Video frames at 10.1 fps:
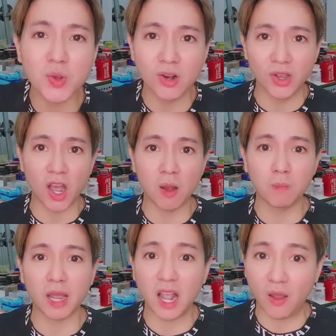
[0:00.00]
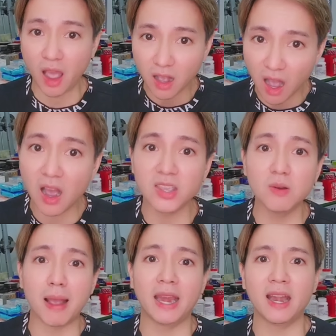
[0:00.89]
nhiêu người không cái loại ất ơ
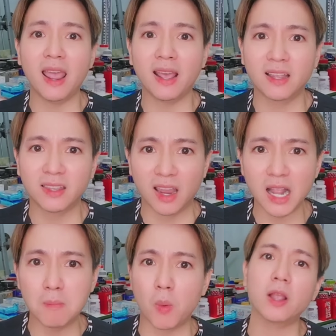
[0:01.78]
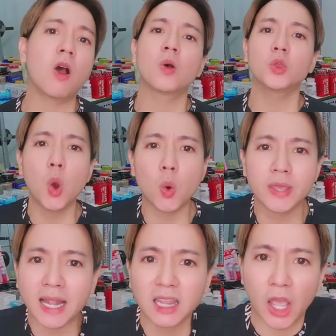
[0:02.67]
như mày đó ha là chỉ là một cái con vô
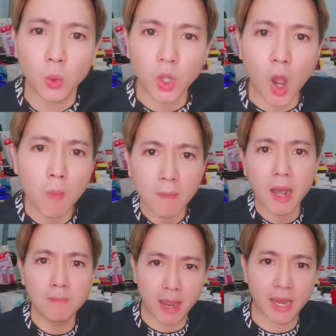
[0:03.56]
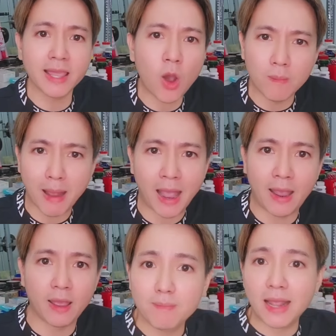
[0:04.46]
danh tiểu tốt ở bên mỹ thôi
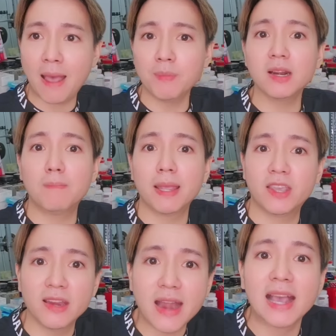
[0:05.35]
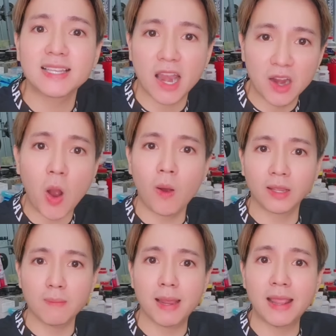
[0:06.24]
mà mày làm như là mày chỉ đại sài
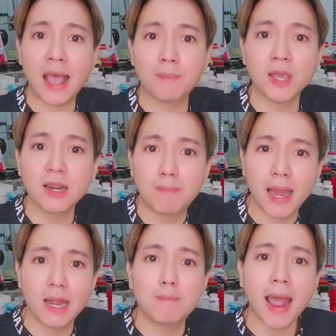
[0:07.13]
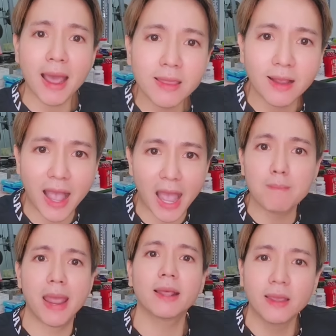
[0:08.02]
gòn vậy mày làm như là mày là má thiên hạ
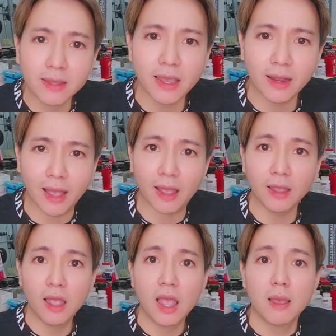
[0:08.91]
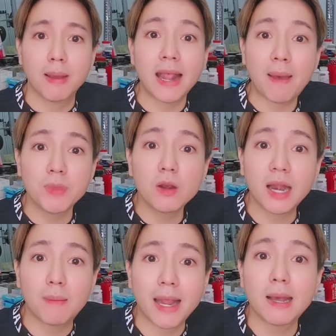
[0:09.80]
mẹ thiên nhiên hả mày làm như
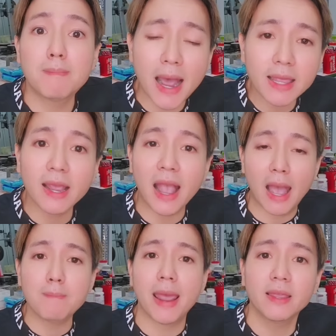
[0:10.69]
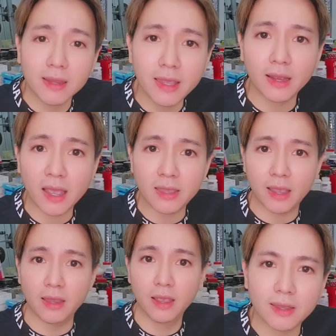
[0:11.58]
là mày là má thiên hạ mẹ thiên nhiên hay
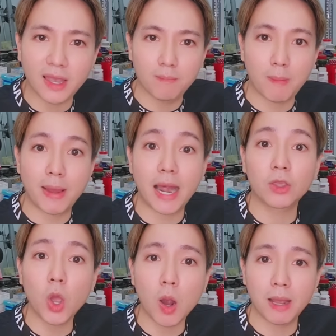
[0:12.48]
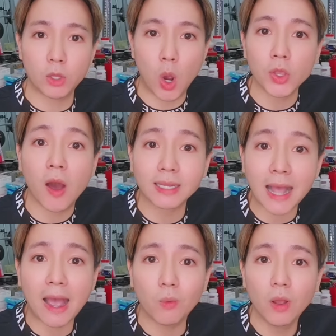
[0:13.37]
gì cái gì mà mày đặt vô mà dọ dọ
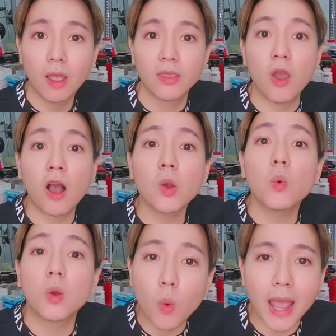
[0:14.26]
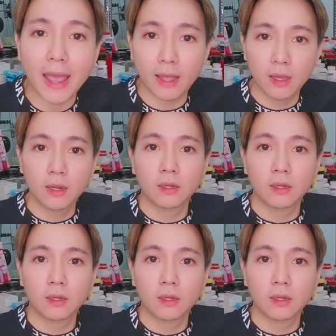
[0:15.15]
tao dọ cái quần què